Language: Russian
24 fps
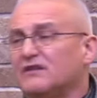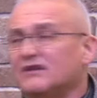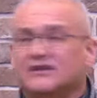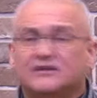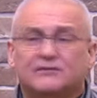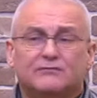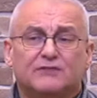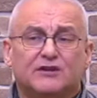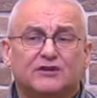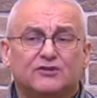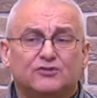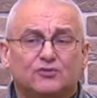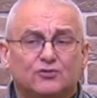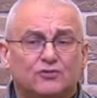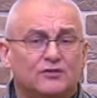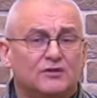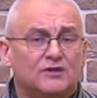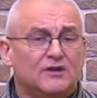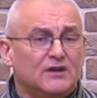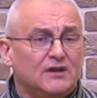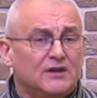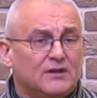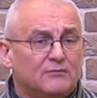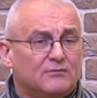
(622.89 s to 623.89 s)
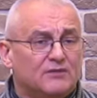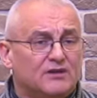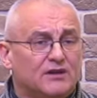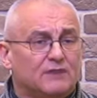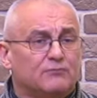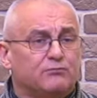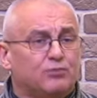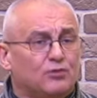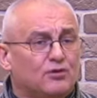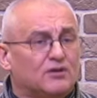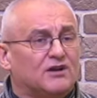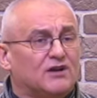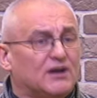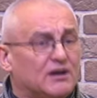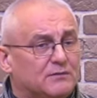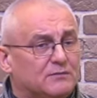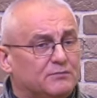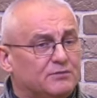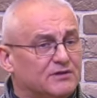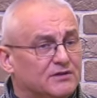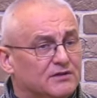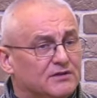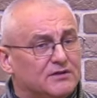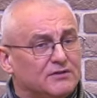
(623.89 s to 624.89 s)
в году мне Бог как
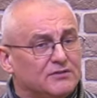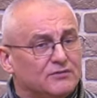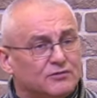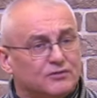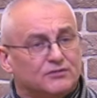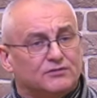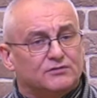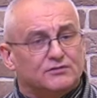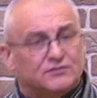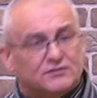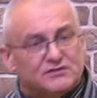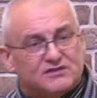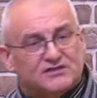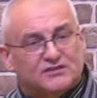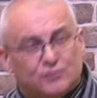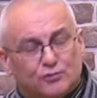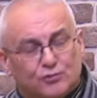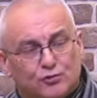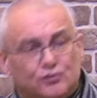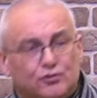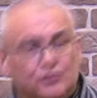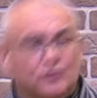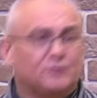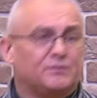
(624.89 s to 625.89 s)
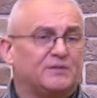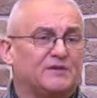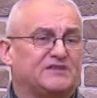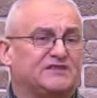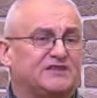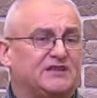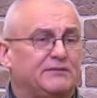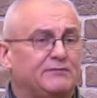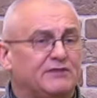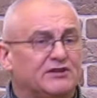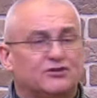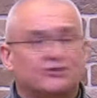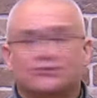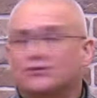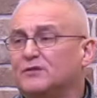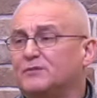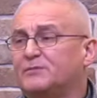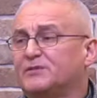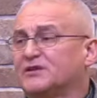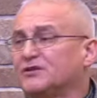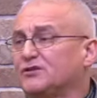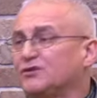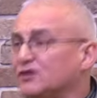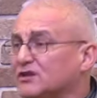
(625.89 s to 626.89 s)
бы вот стукнул по темечку
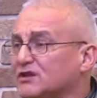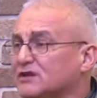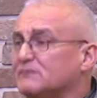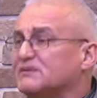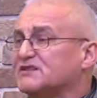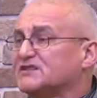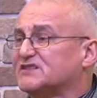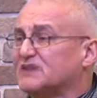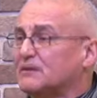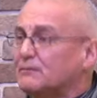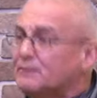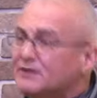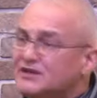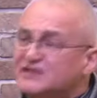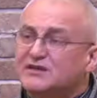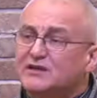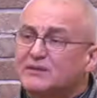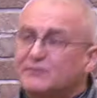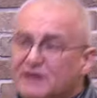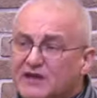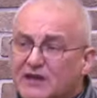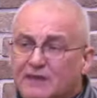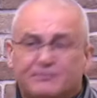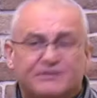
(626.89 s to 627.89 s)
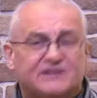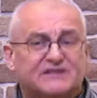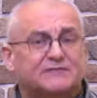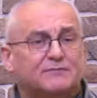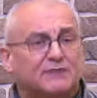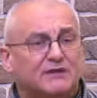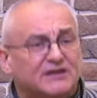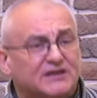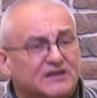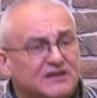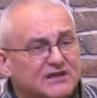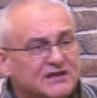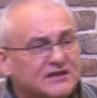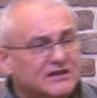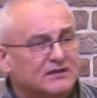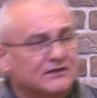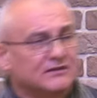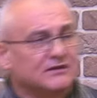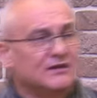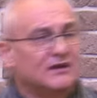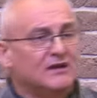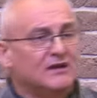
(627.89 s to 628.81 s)
определенными событиями, я посмотрел,